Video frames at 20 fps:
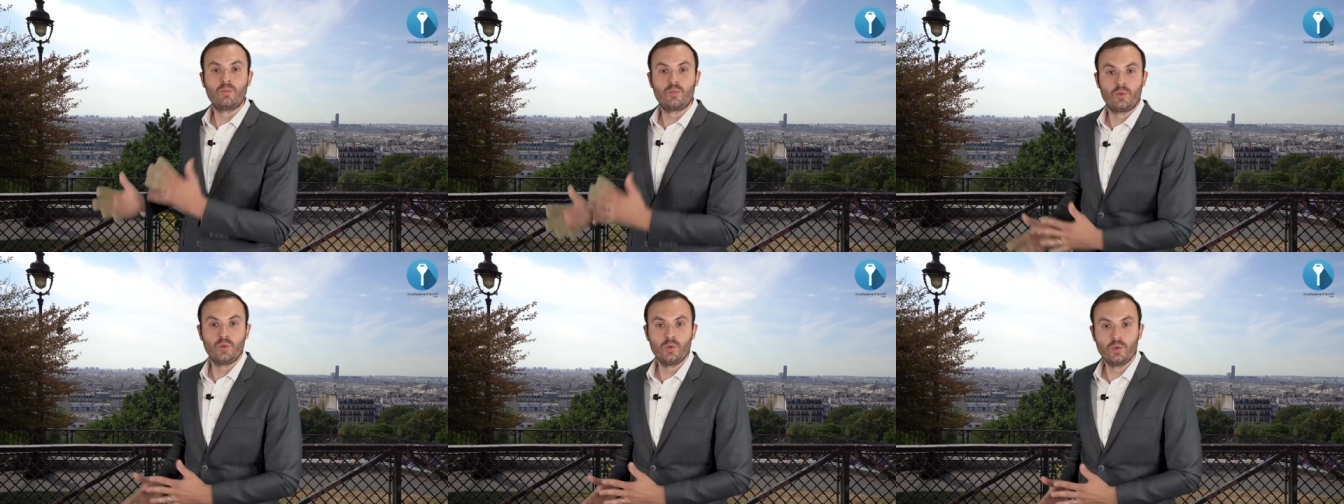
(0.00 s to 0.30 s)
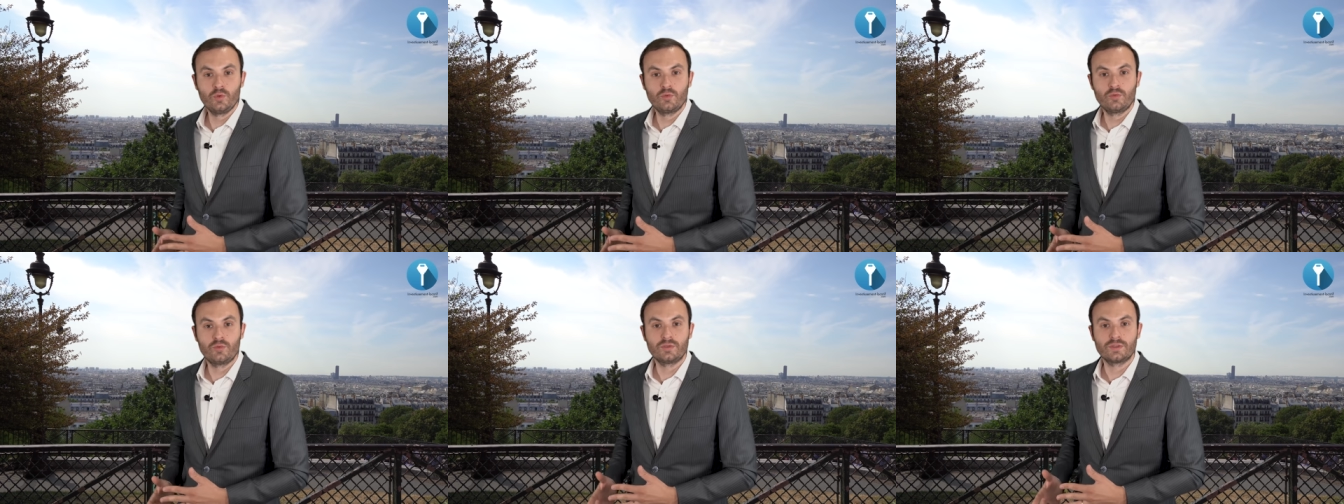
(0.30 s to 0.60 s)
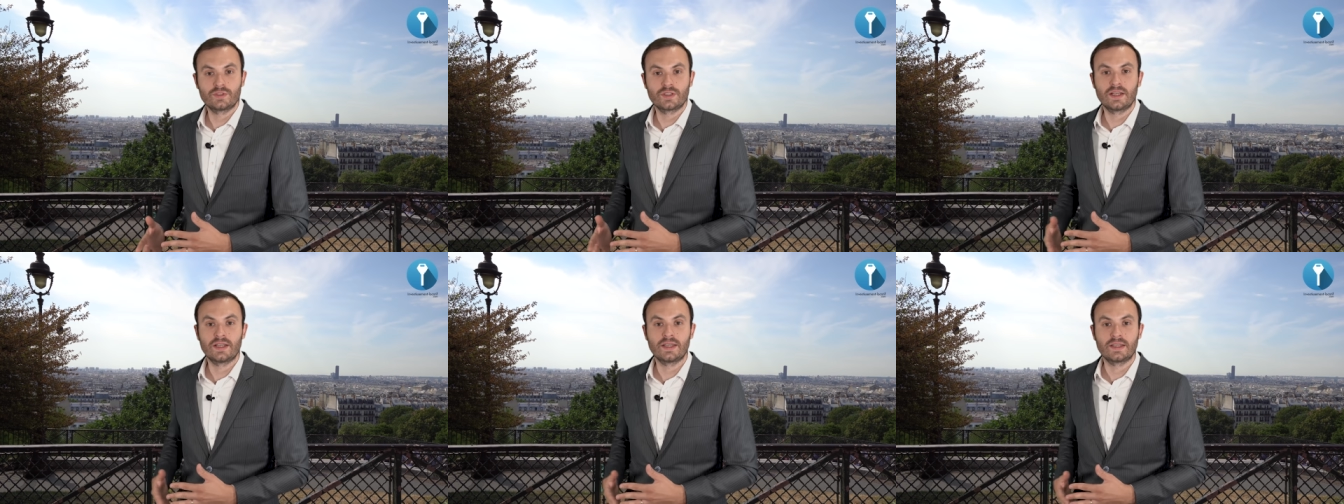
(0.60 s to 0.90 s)
plus
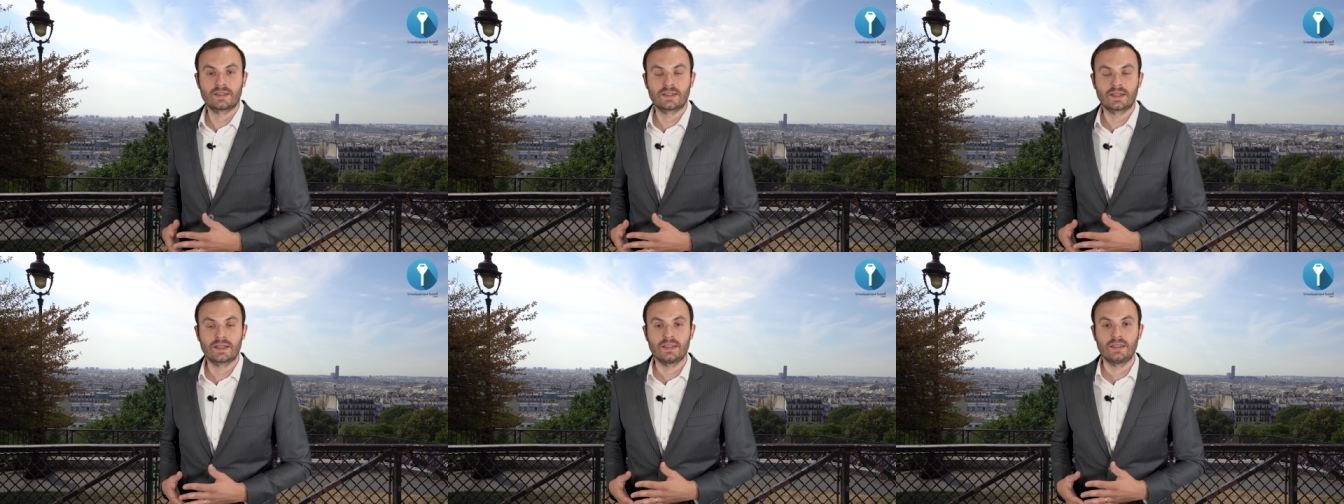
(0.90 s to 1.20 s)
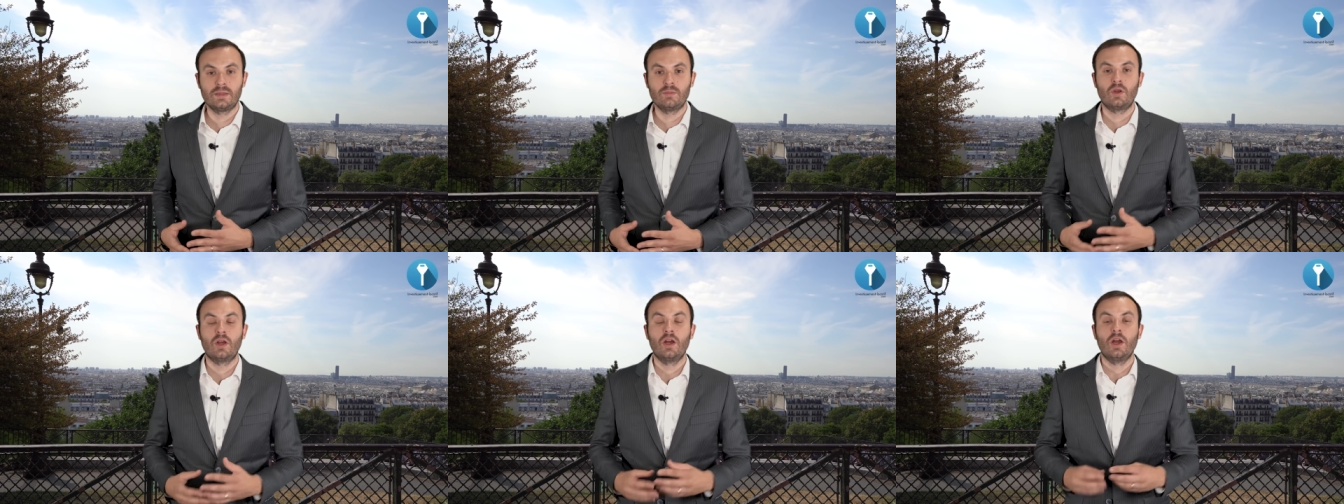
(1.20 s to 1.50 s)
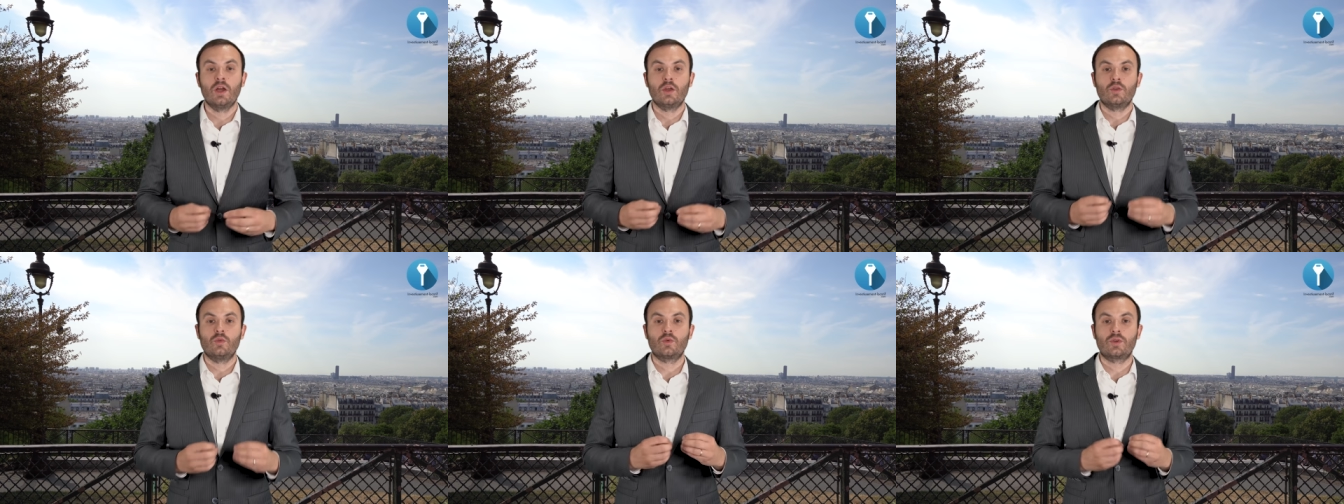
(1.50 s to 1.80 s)
vous allez être crédible.
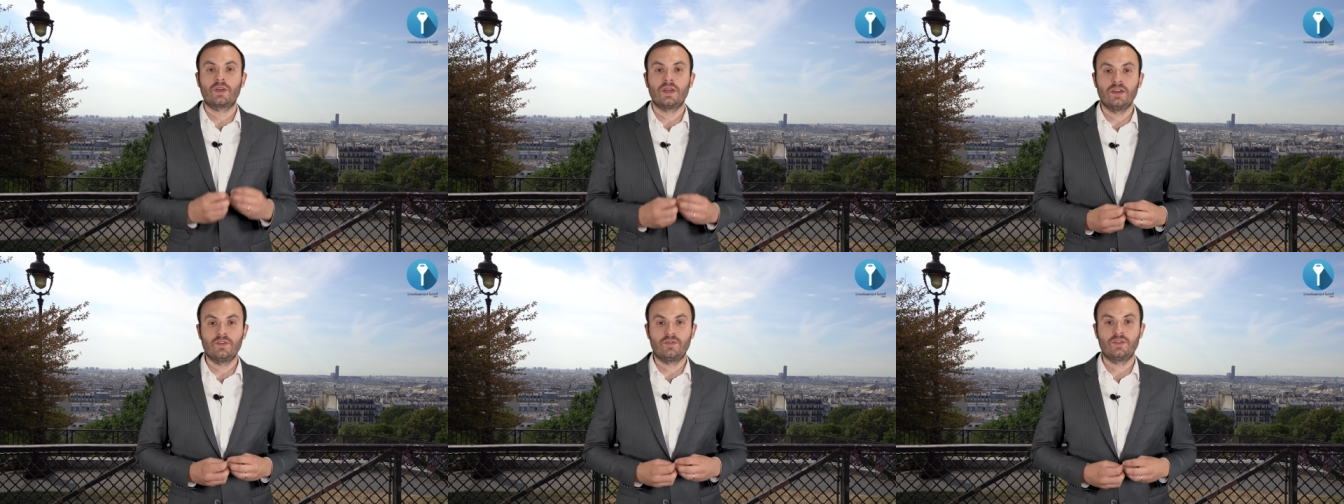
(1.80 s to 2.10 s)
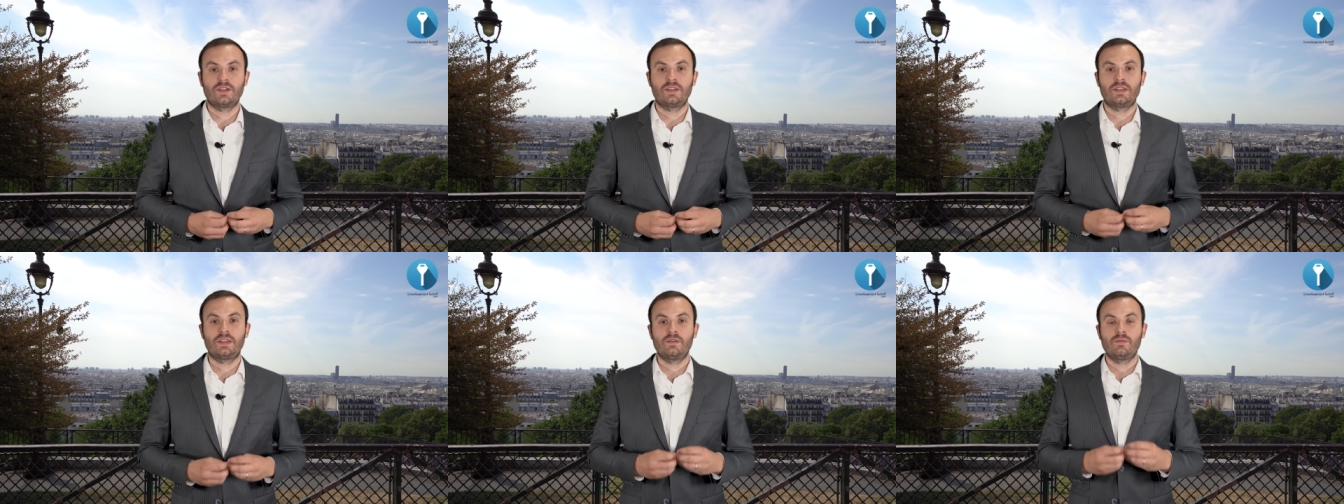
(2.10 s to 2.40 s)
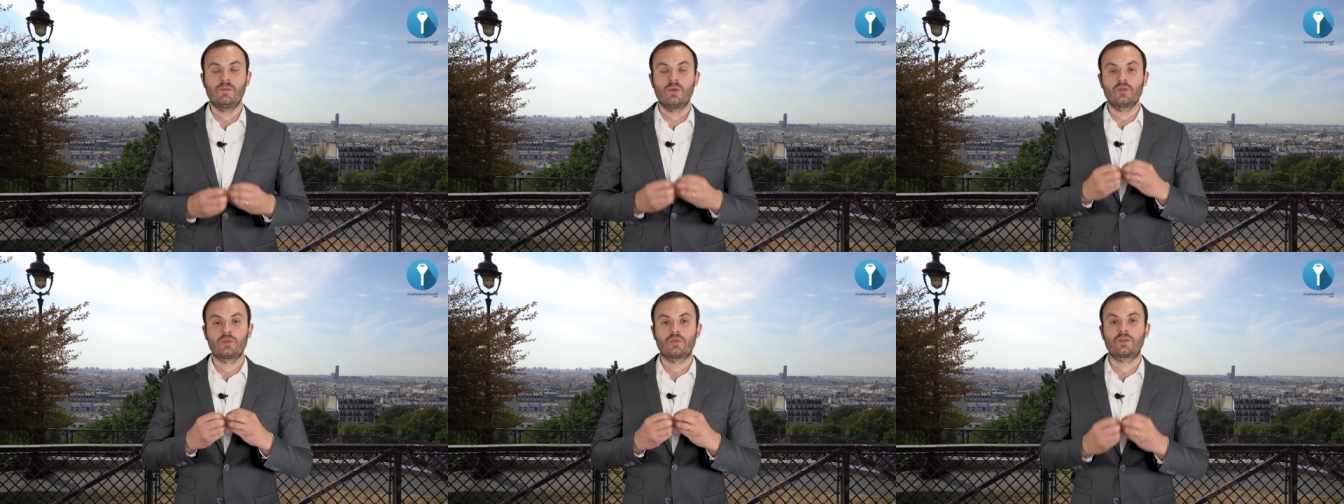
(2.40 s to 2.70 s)
Donc
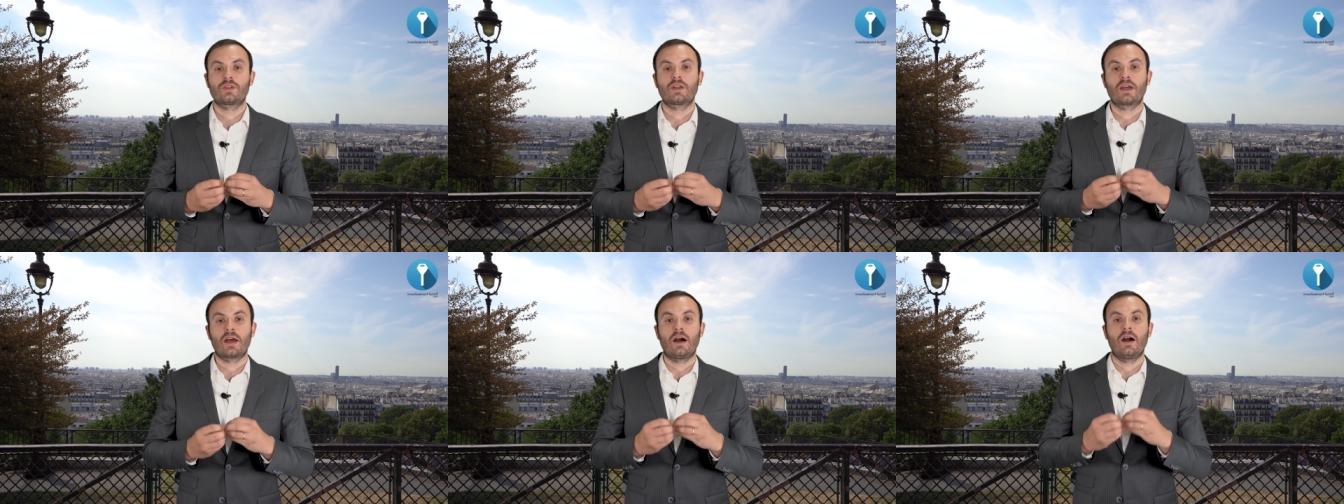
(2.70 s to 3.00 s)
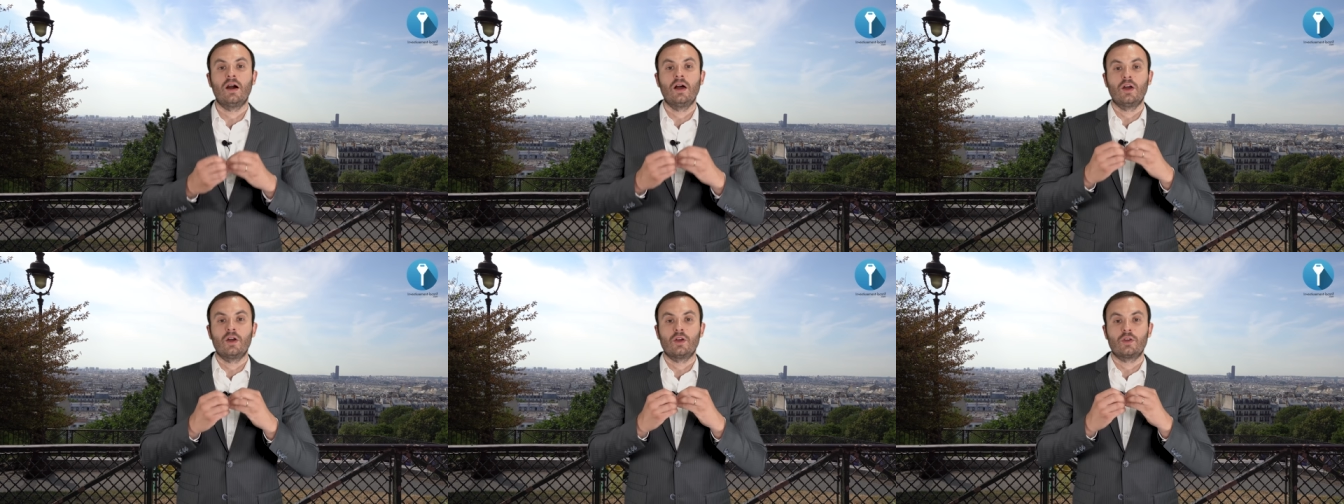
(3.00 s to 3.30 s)
effectivement, ce sera